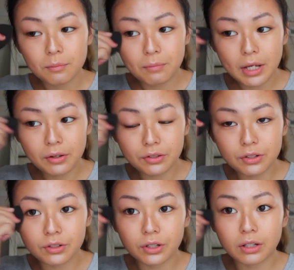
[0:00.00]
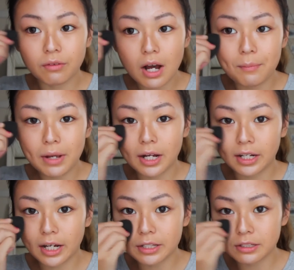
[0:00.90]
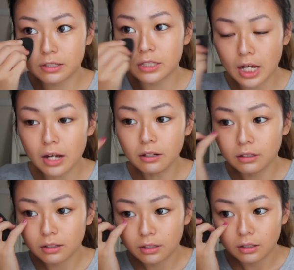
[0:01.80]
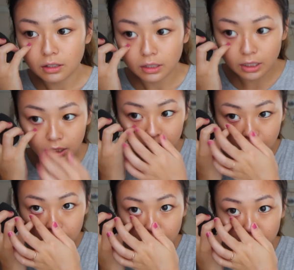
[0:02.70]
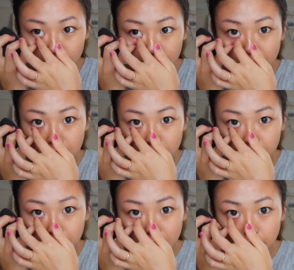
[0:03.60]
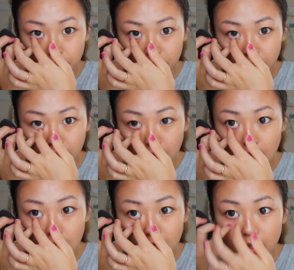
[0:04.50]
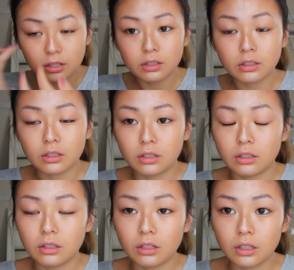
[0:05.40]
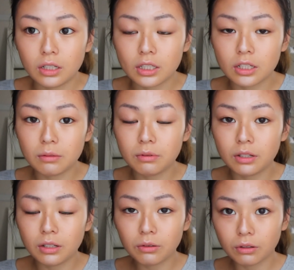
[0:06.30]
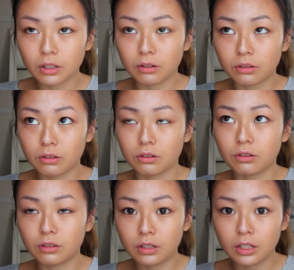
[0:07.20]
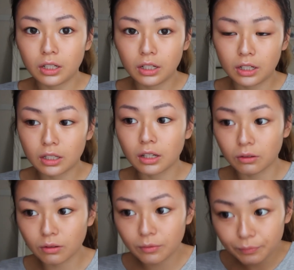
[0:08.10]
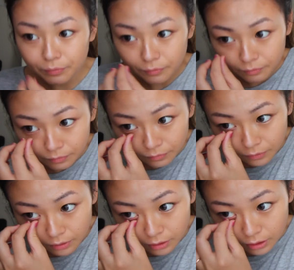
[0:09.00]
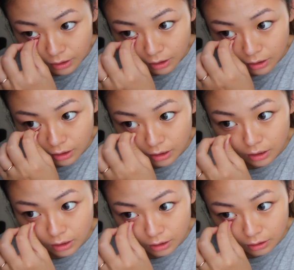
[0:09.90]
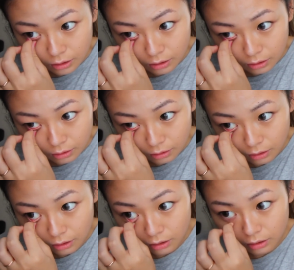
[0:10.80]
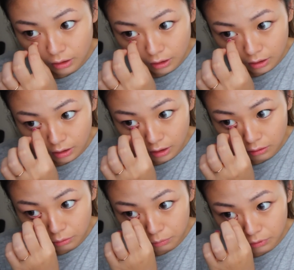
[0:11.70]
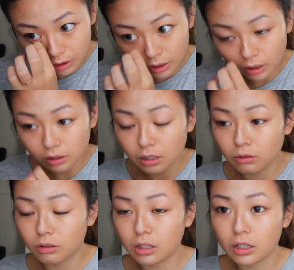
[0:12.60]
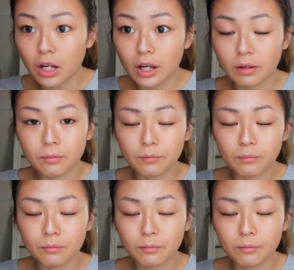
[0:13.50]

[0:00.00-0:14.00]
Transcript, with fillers: メイクする時はメガネ外すじゃんだから今日メイクのビデオ撮るから久しぶりにコンタクト入れたのそしたらねなんかね何度もねやってんのに痛い